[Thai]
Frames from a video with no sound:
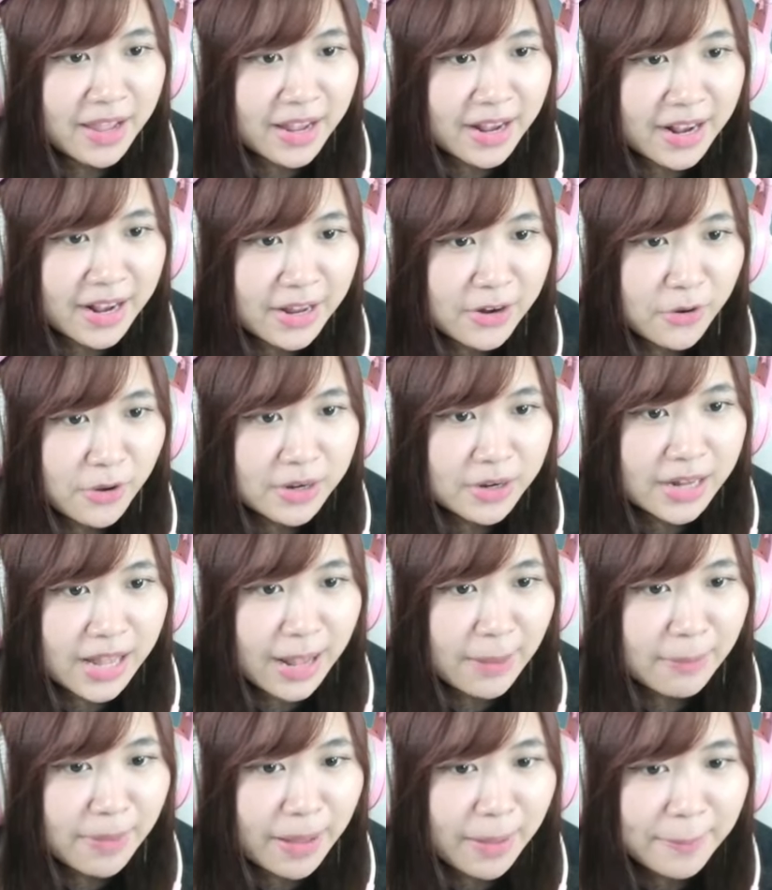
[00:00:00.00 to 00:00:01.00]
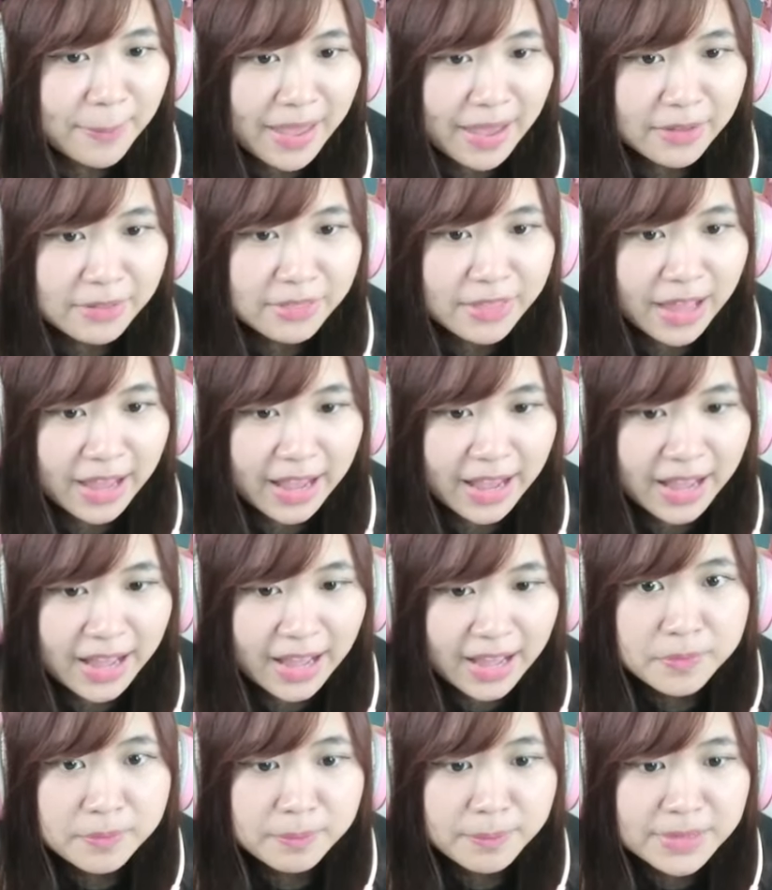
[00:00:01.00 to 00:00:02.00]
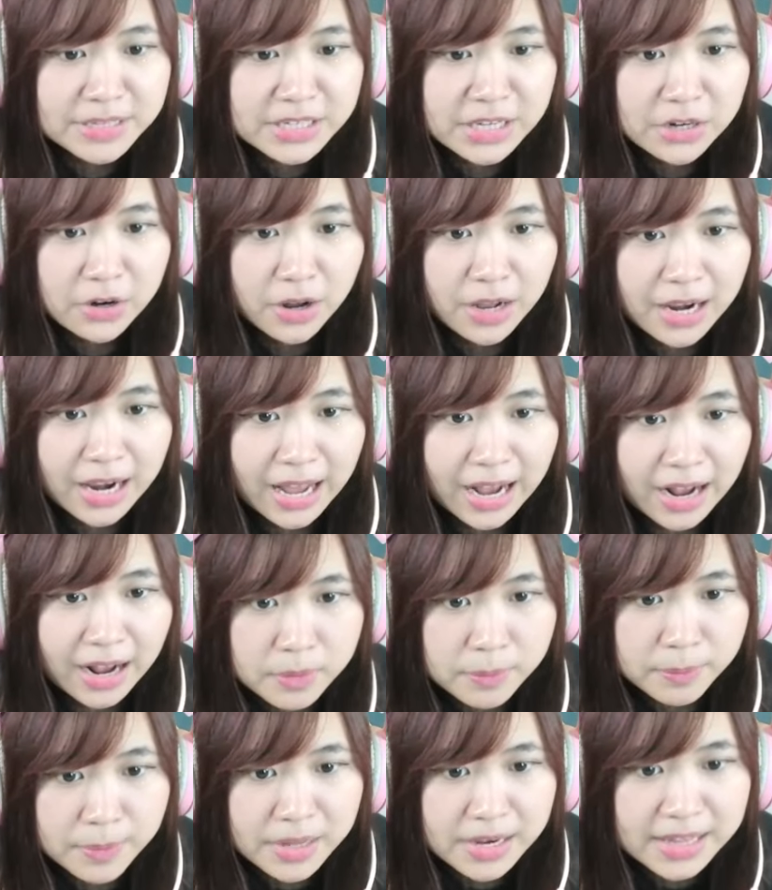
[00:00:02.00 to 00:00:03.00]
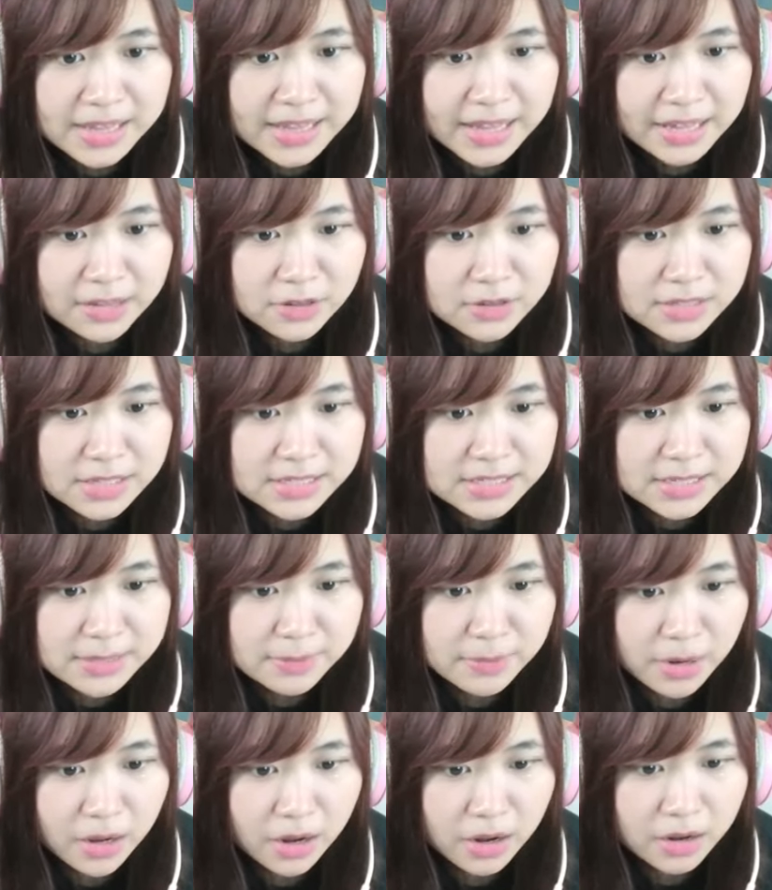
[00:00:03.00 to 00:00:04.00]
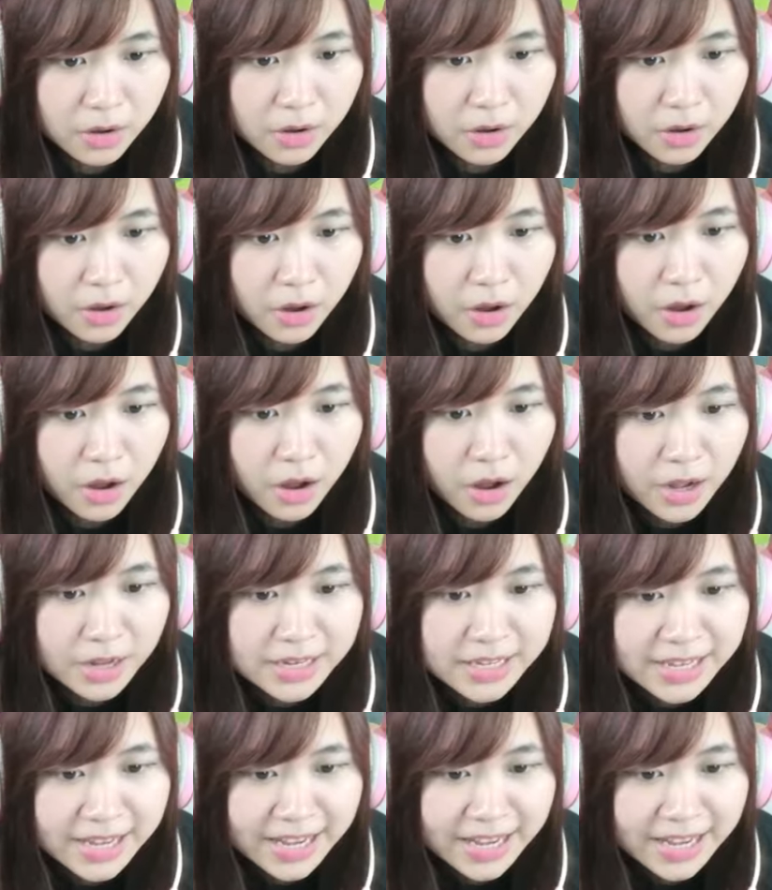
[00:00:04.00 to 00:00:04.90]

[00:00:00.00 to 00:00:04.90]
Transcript: กระโดดข้ามกำแพงใสค่ะไม่ใช่ถอยหลังพี่ริต้าต้องใช้ชิปล็อกอ๋อนี่ไง